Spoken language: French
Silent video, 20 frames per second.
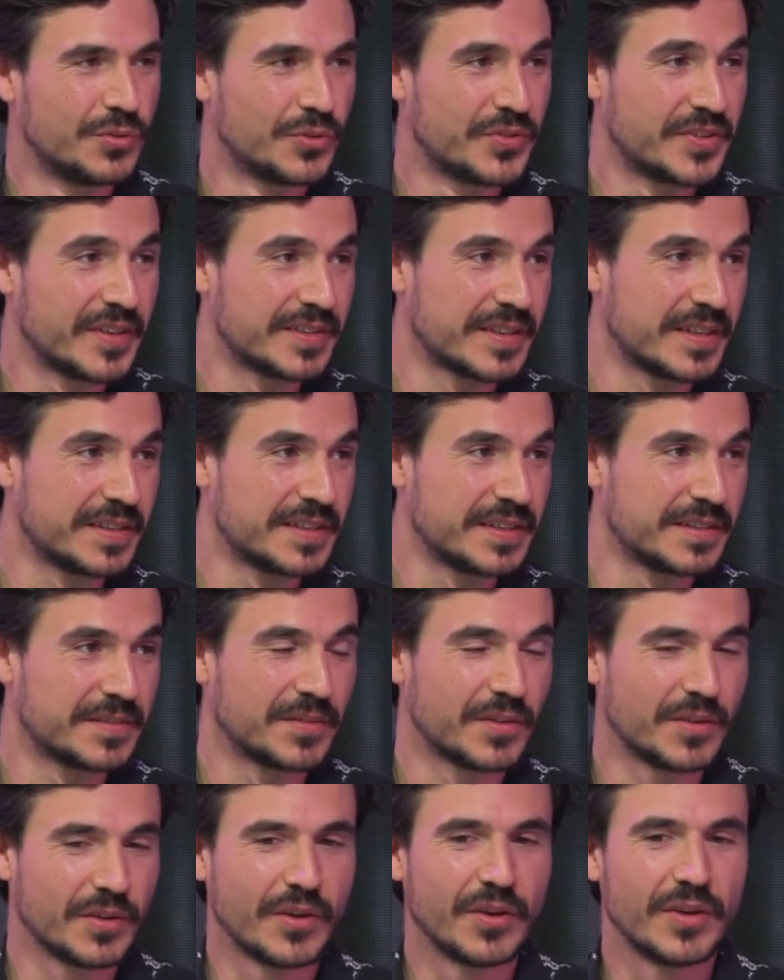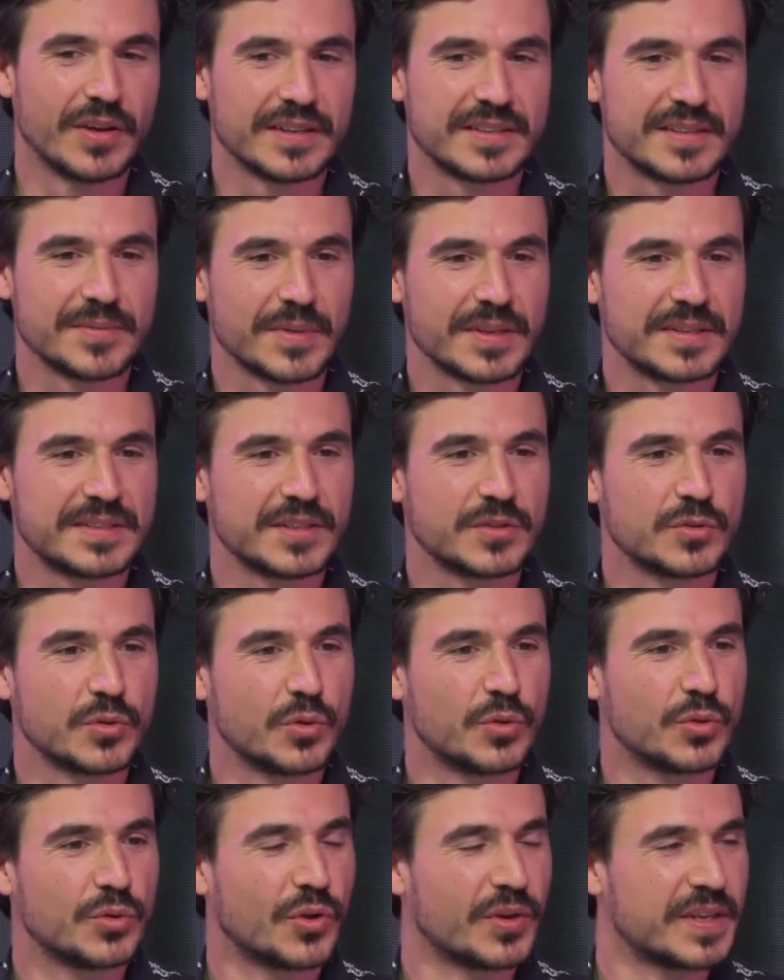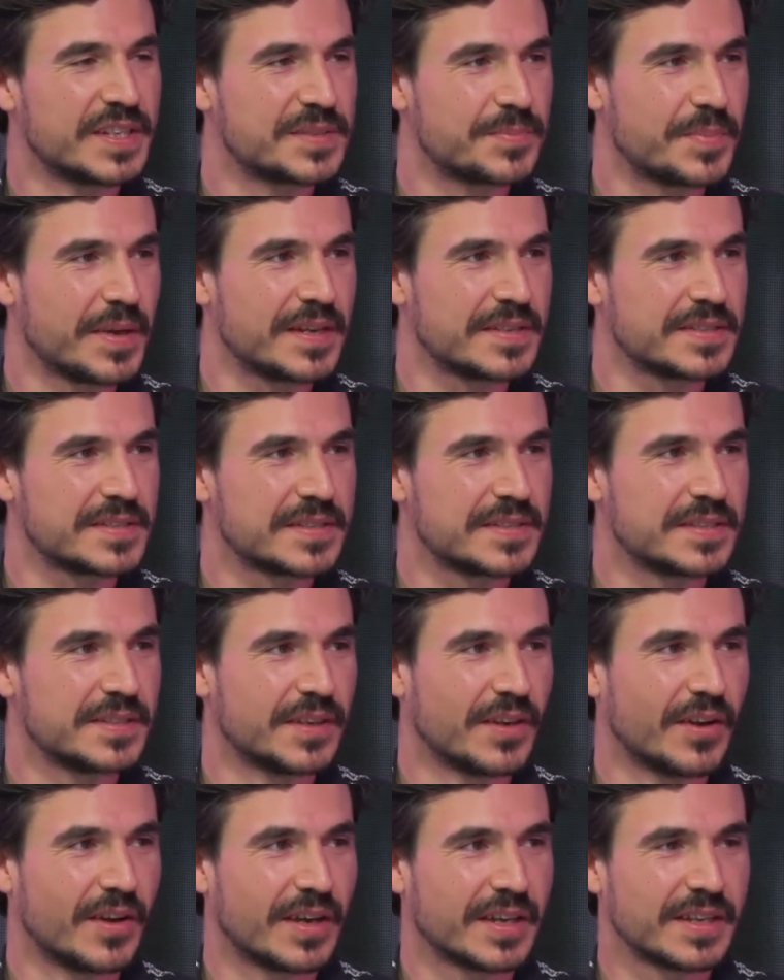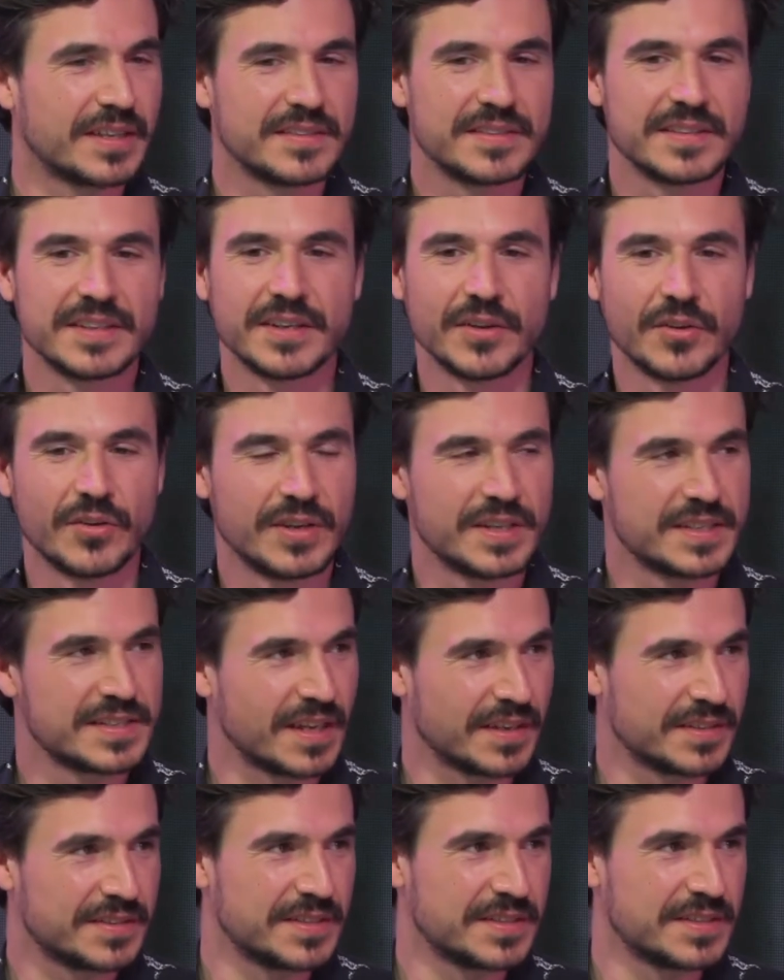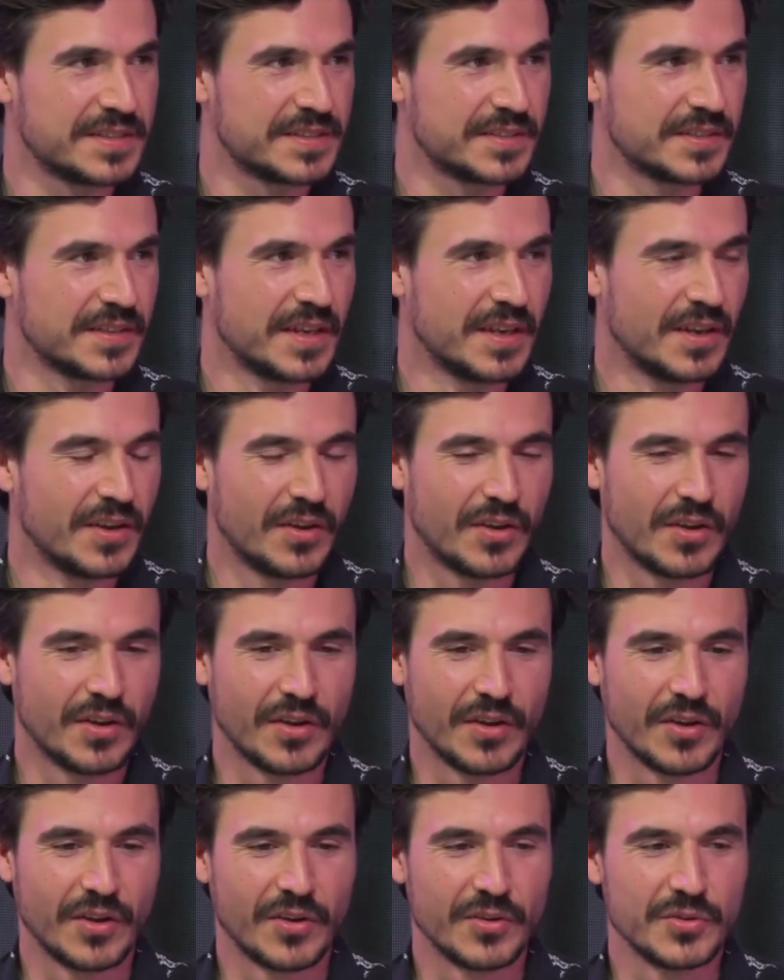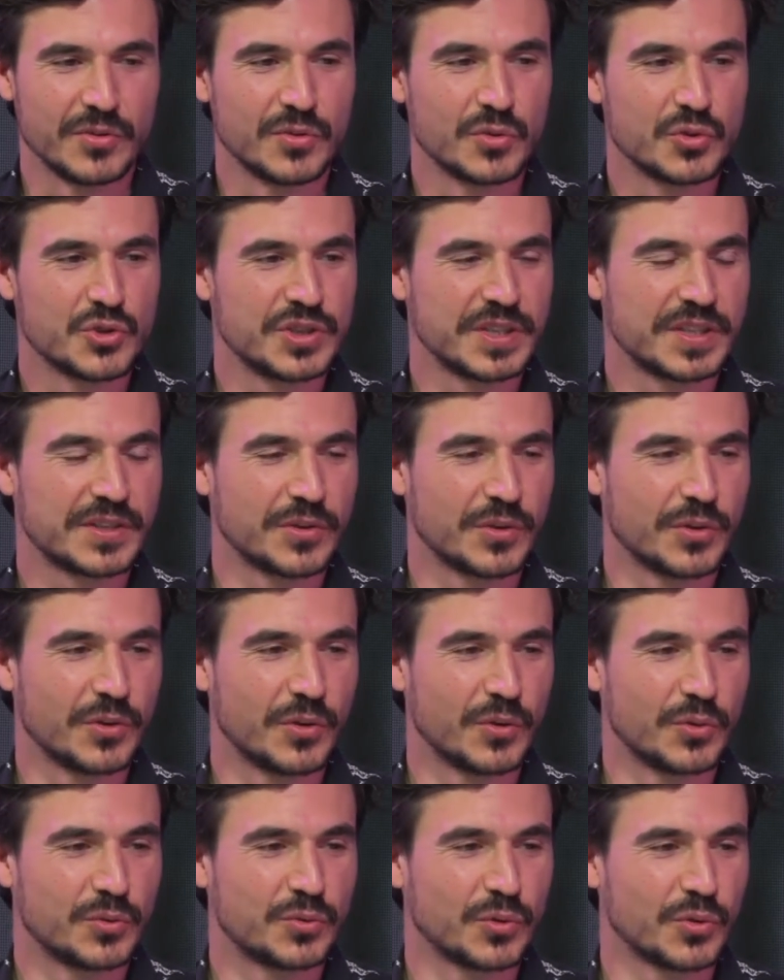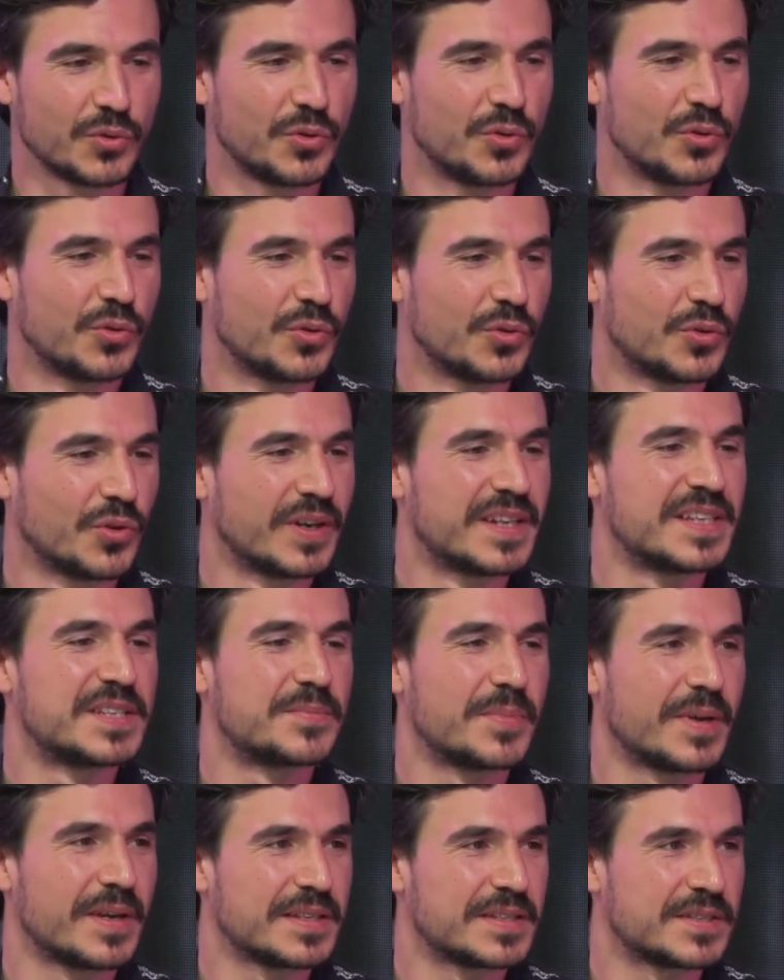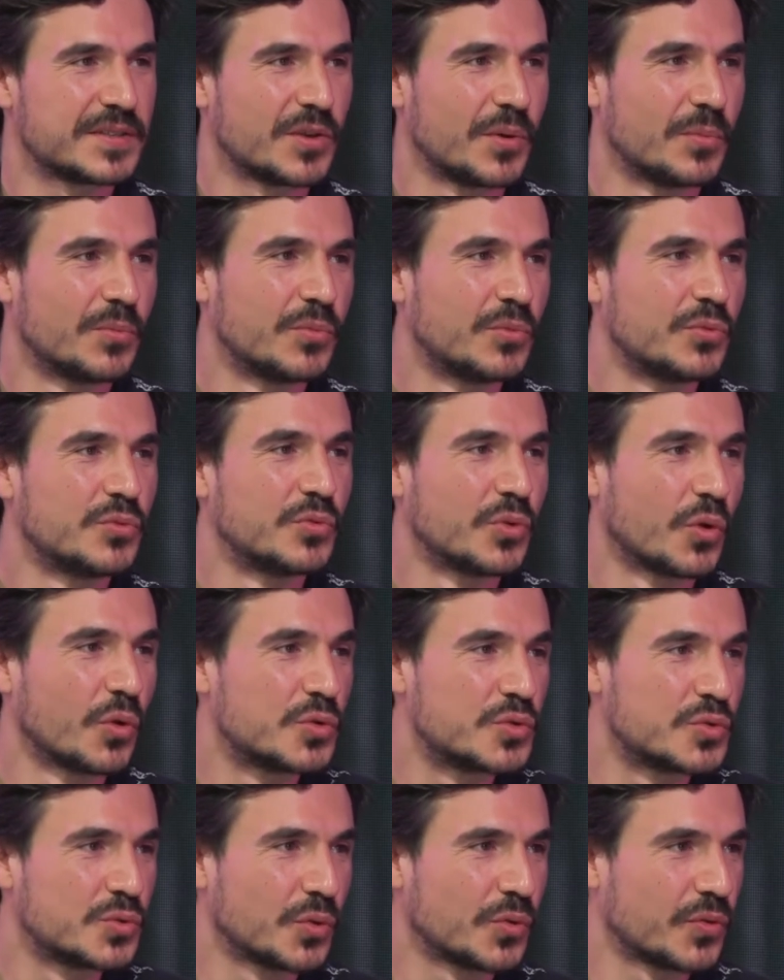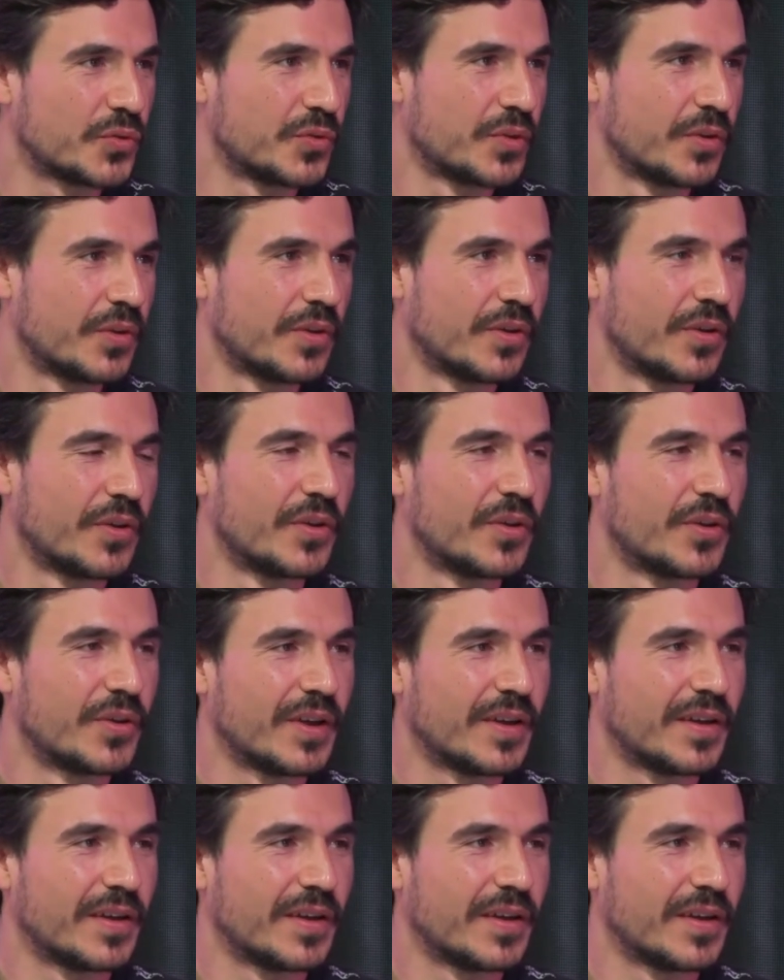cette année, la thématique de l'eau dans l'espace qui a guidé les artistes euh, une logique euh, autour de l'eau dans l'espace comme une ressource euh,